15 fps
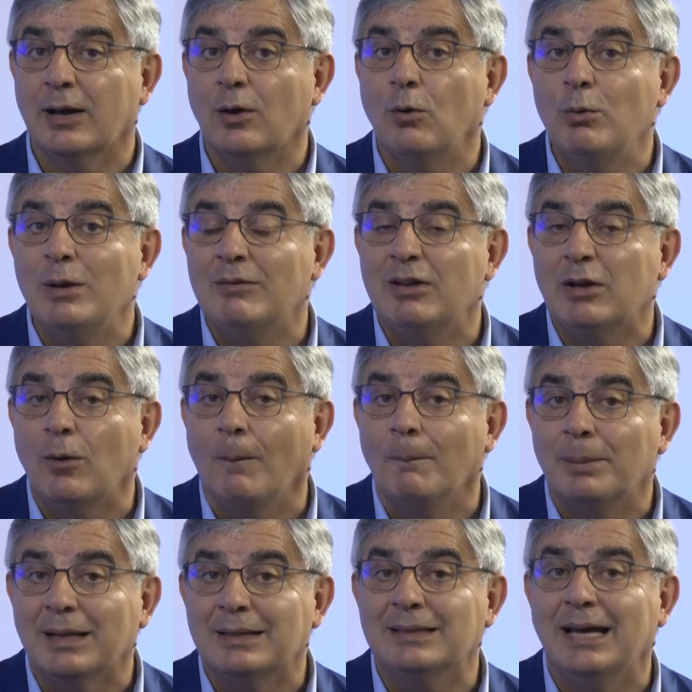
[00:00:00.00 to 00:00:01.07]
qui
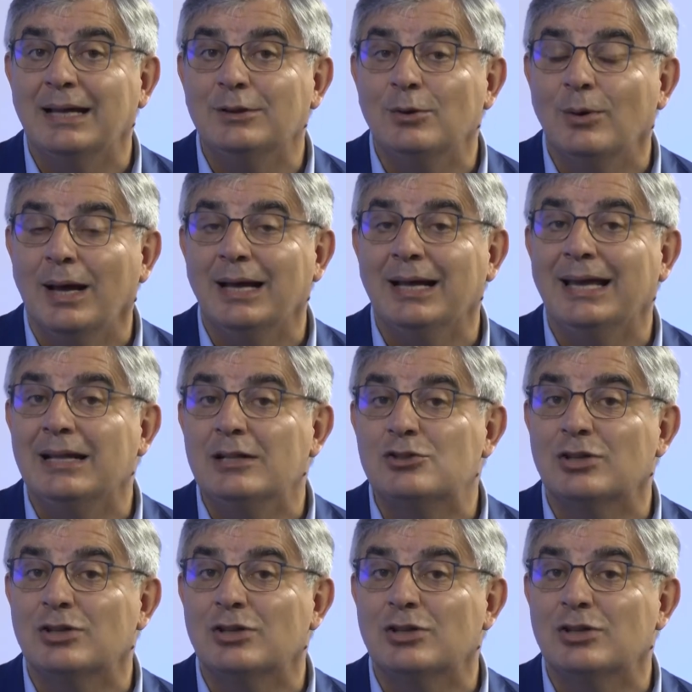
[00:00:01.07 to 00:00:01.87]
comprendendo anche il